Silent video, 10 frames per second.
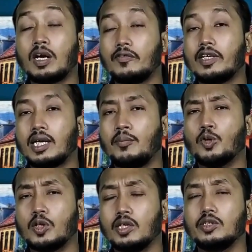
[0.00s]
रोम काफी
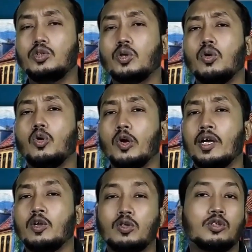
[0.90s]
कम होते हैं जो
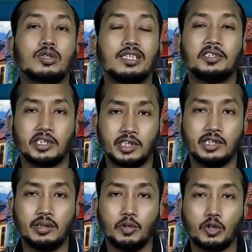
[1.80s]
लो एंड होते हैं उसके अंदर
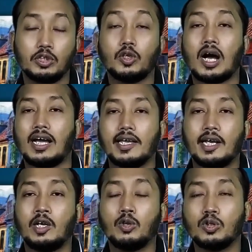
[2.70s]
सिक्सटीन जीबी होते हैं जो
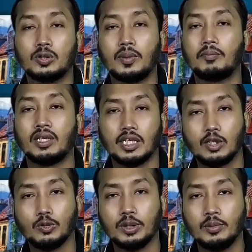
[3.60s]
हायर एंड होते हैं उसमें आप
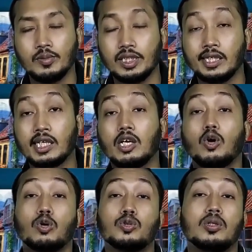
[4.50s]
थर्टी टू जीबी मिल
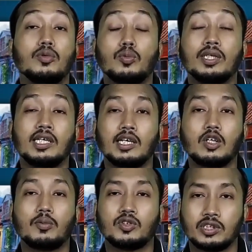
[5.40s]
जाएंगे और उससे भी ऊपर
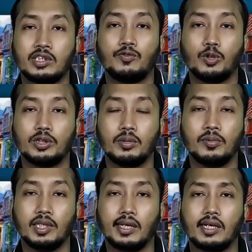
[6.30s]
जाएंगे तो आपको सिक्सटी फोर
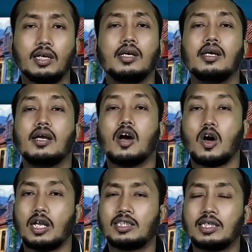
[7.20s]
जीबी मिल जाएगा
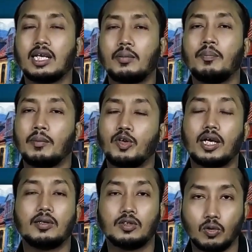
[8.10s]
और इसके अंदर आप
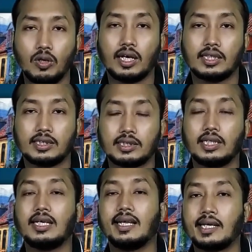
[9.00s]
मेमोरी कार्ड जरूर लगा
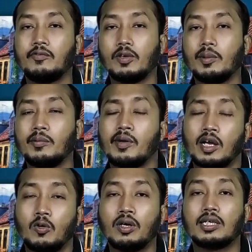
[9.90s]
सकते हैं लेकिन फिर भी
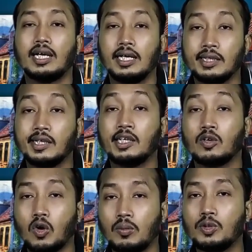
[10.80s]
मैं कहूँगा कि
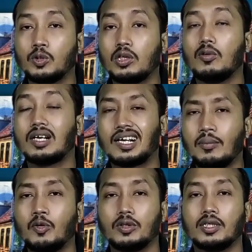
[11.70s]
इंटरनल रोम जो होती है वो
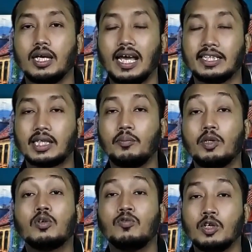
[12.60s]
कम होती है एज
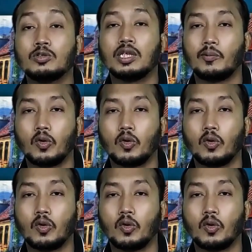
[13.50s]
कम्पेयर टू विंडोज